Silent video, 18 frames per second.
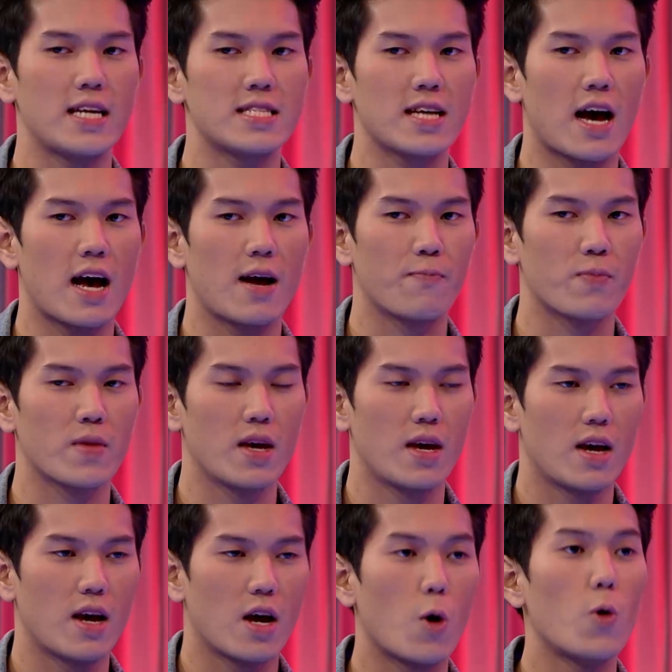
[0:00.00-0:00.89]
ที่จะ
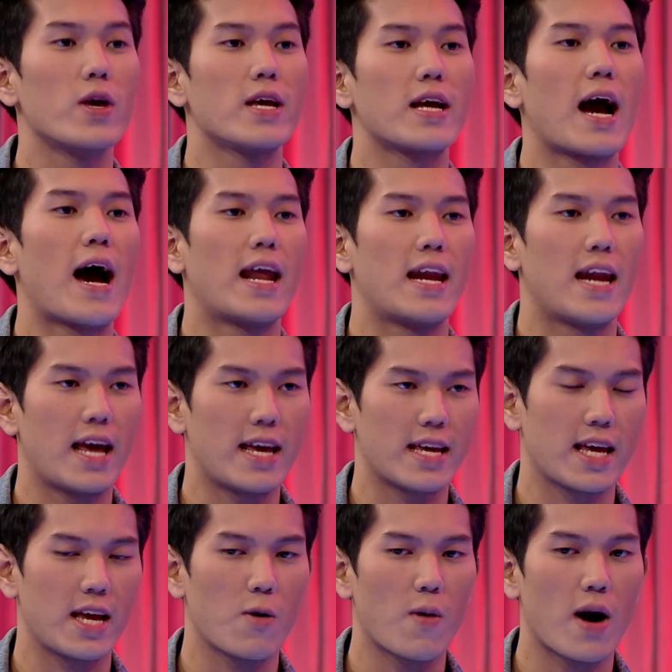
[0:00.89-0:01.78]
คุยกันอะไรอ
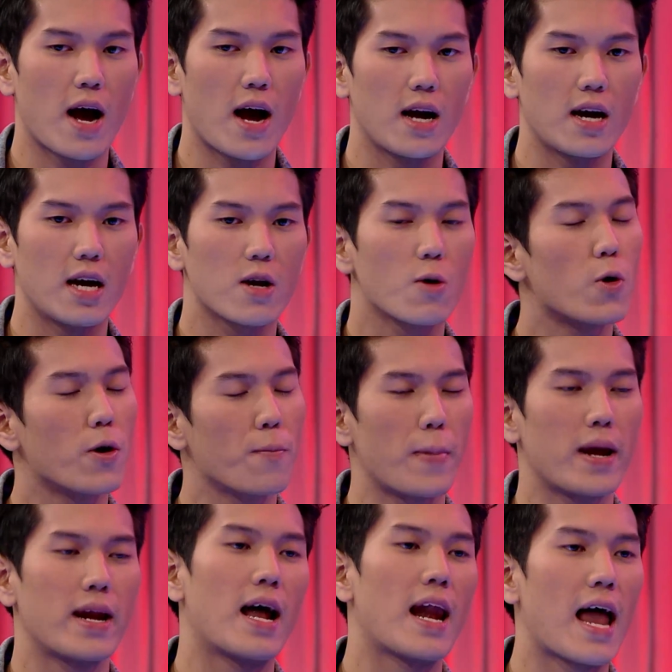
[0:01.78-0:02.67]
ย่างนี้ว่าเออคุณ
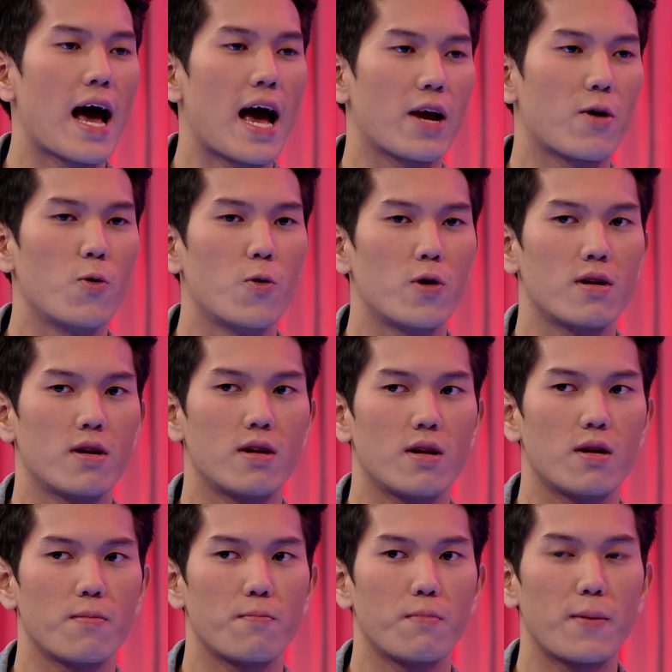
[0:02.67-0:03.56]
เป็นอะไรคุณ
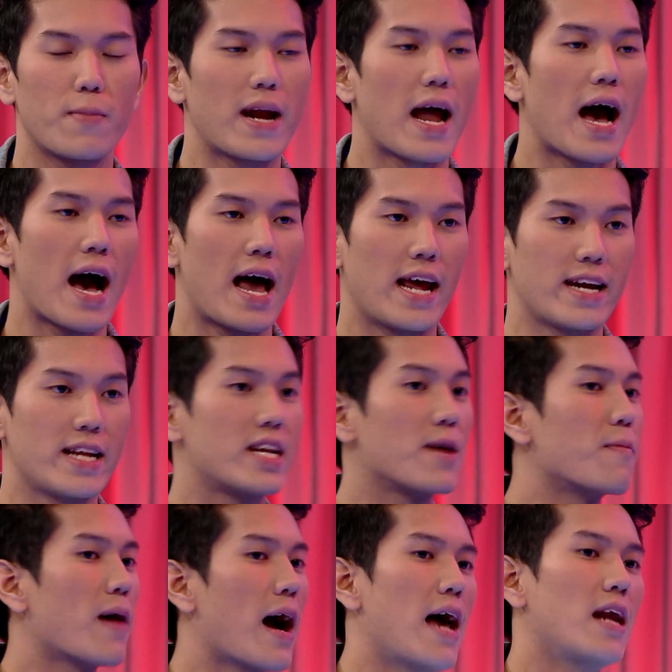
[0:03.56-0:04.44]
มีปัญหาอะไรที่
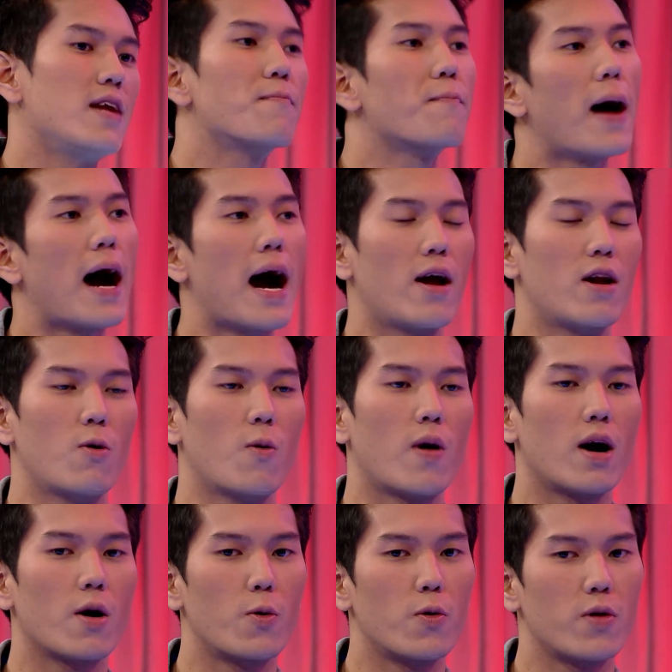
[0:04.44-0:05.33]
ทำงานหรือเปล่าหรือ
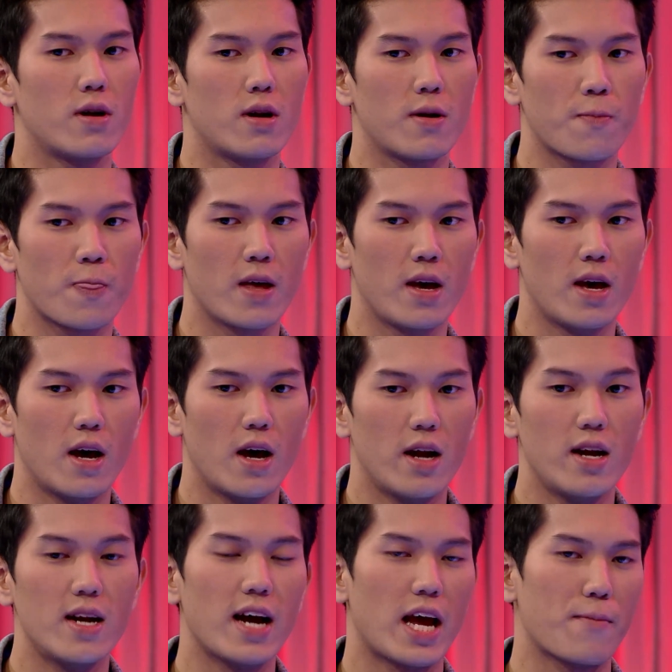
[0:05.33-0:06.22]
ว่าคุณ
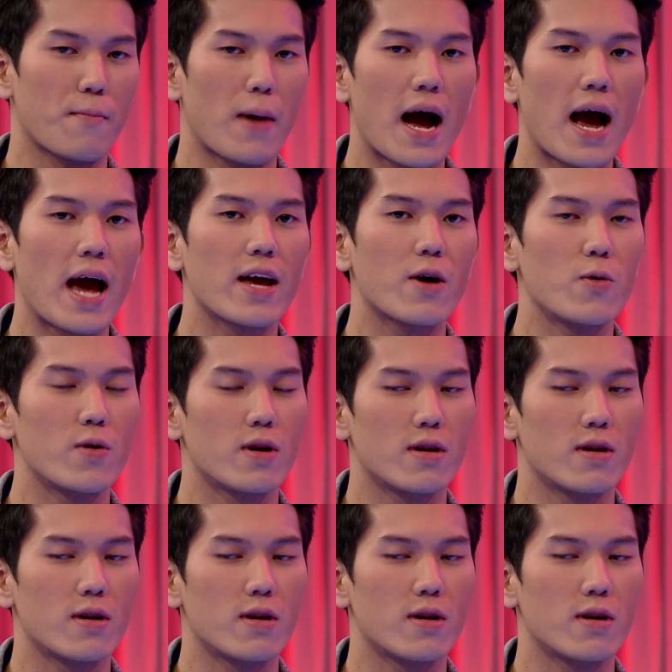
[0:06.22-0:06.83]
เหนื่อยไหมคุณ